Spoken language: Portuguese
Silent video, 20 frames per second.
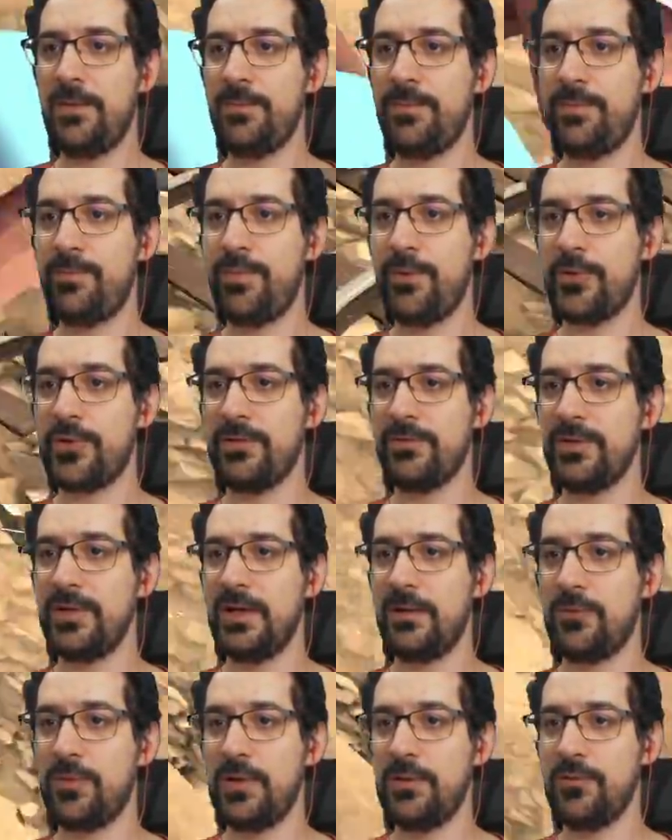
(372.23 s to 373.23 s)
Ah, poxa, ele
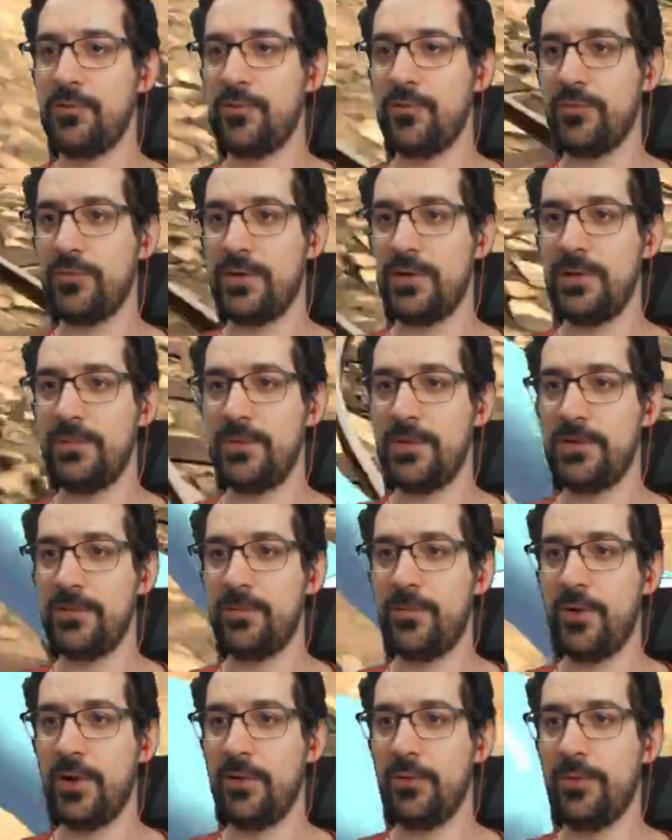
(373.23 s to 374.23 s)
ia curar o Soldier ali, mas
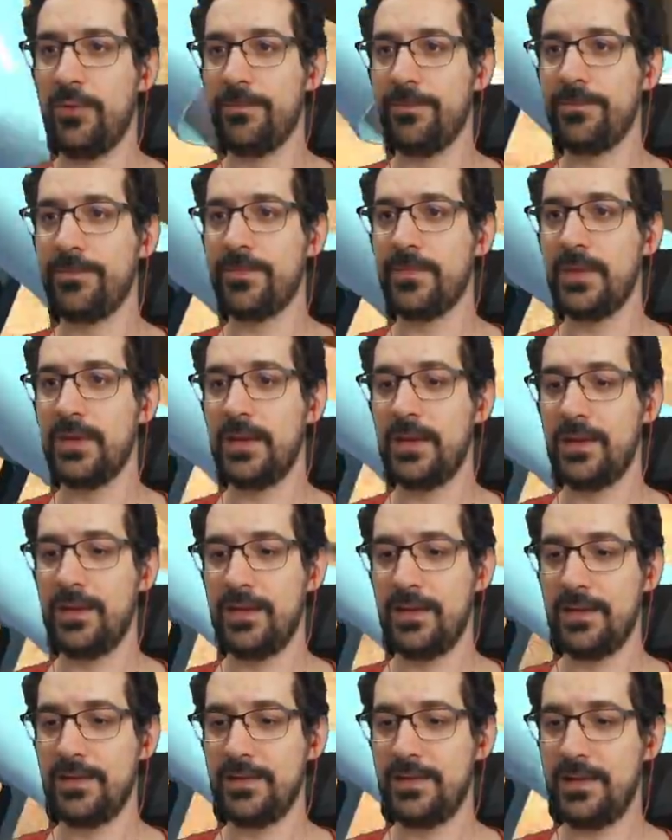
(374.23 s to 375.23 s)
morreu.
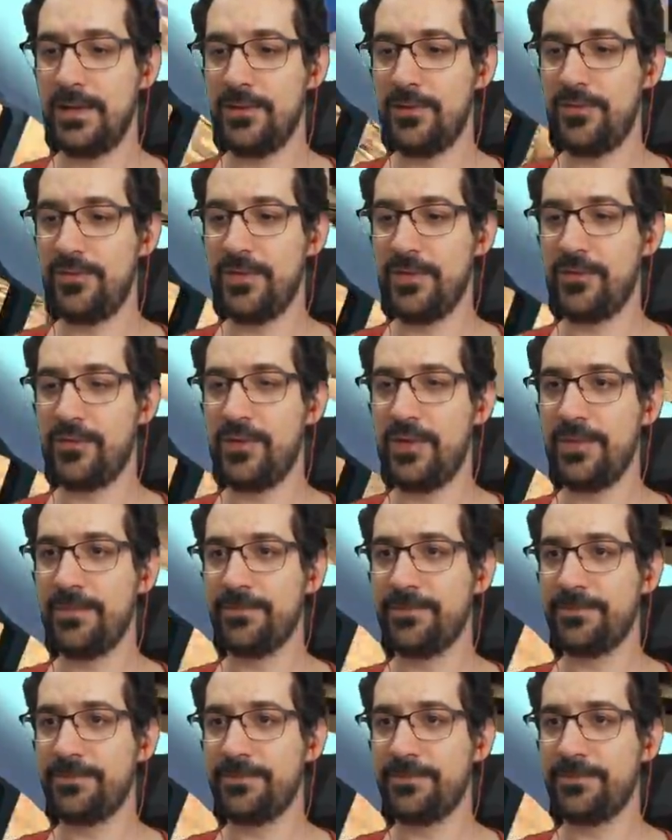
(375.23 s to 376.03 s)
Tá difícil, hein?